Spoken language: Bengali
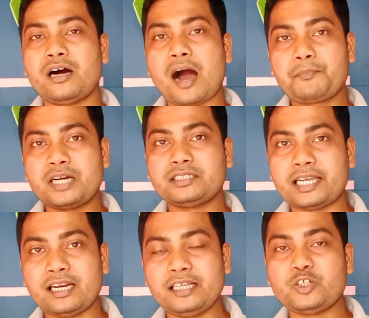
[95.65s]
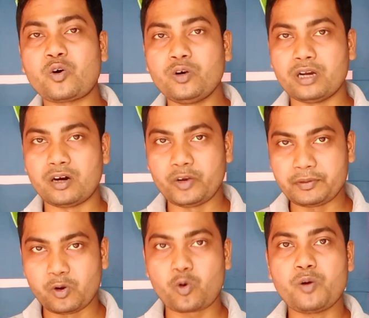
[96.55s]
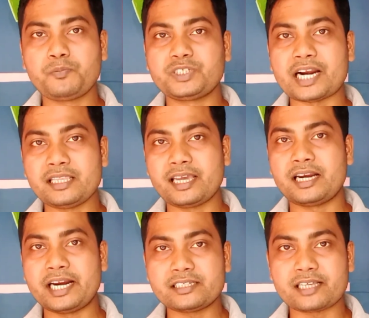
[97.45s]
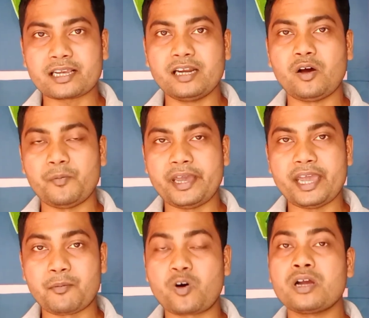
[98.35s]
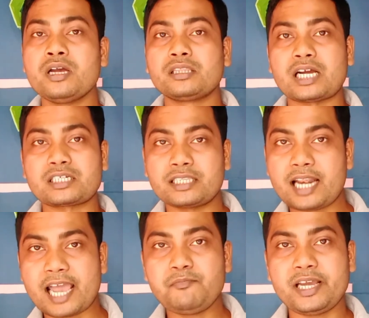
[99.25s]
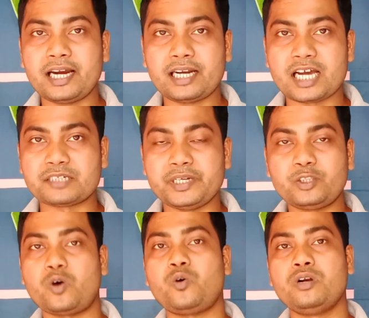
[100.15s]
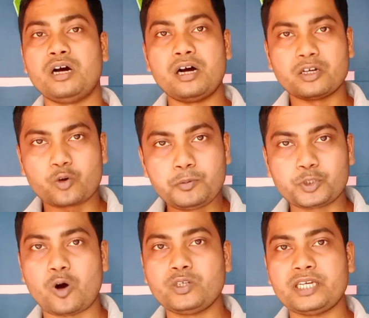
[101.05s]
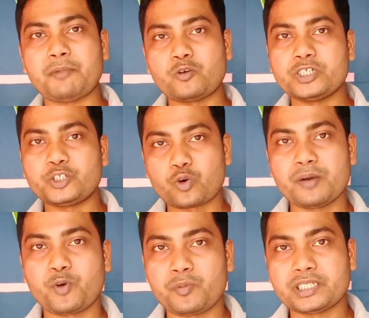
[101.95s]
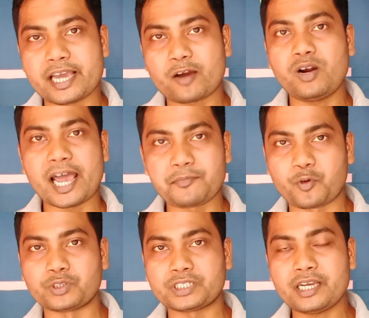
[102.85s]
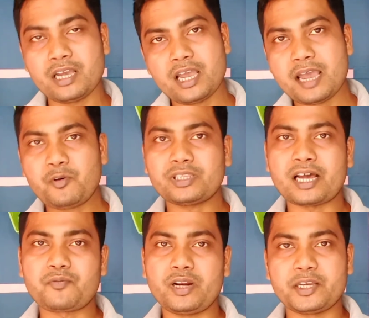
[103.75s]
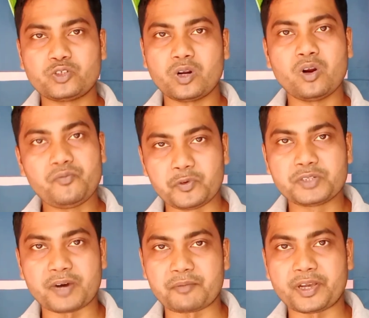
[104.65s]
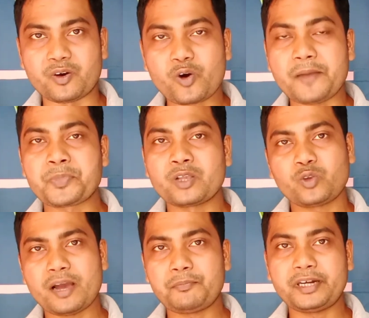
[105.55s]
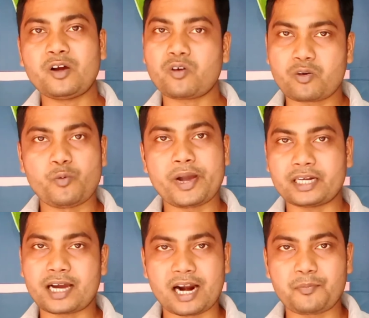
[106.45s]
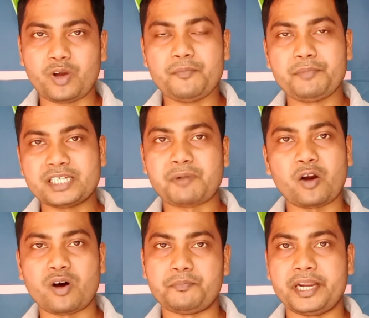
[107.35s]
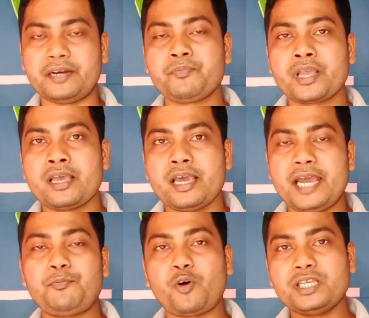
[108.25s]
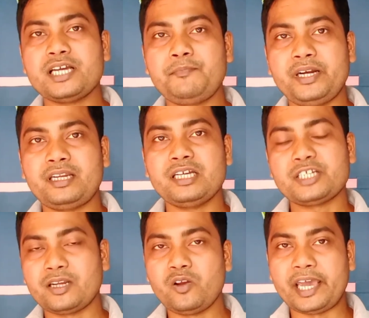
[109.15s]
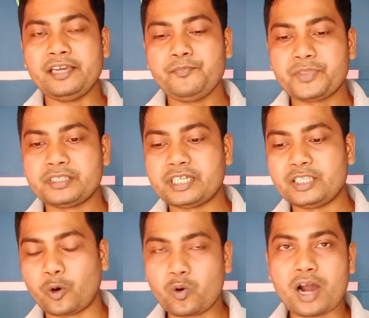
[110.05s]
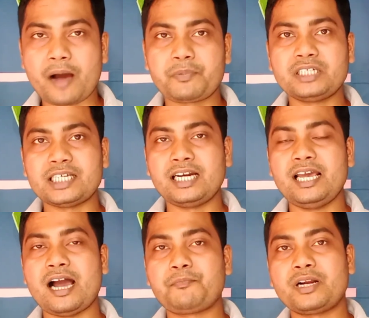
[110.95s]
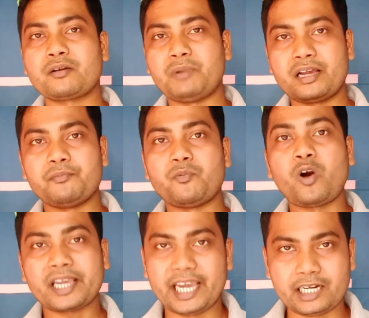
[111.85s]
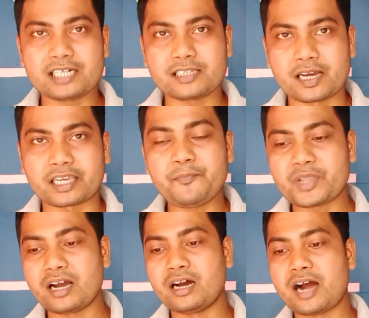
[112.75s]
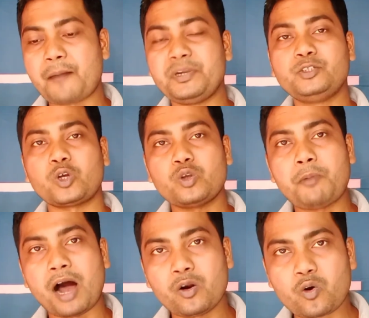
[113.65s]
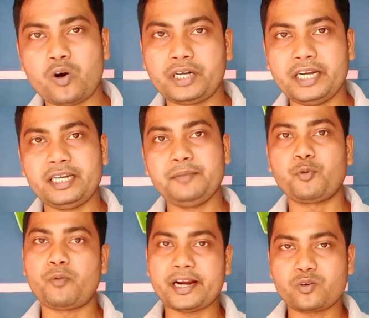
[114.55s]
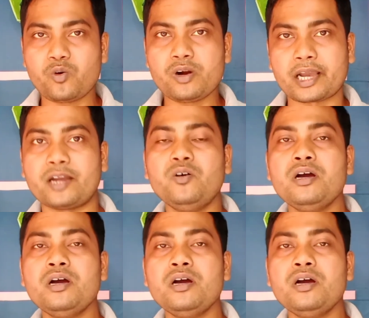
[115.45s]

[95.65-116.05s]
আপনার চ্যানেলে যখন ওই লোগোর চারিদিকে রেড সার্কেল হবে এবং তার সাথে লাইভ লেখাটা আসবে তখন খুব সহজেই মানুষের চোখে পড়বে যে এখন লাইভ করছে এবং তার ফলে কিছুটা হলো ভিউজ বাড়বে ওকে তো এই আপডেটটাও খুব একটা খারাপ নয় বেশ ভালো আপডেট এরপরে যে আপডেটটা সেটা হলো এই যে ধরুন আপনার চ্যানেলে আপনার মানে অনেক হেটার্স থাকে আপনি যত ভালো কন্টেন্টই প্রোভাইড করুন না কেন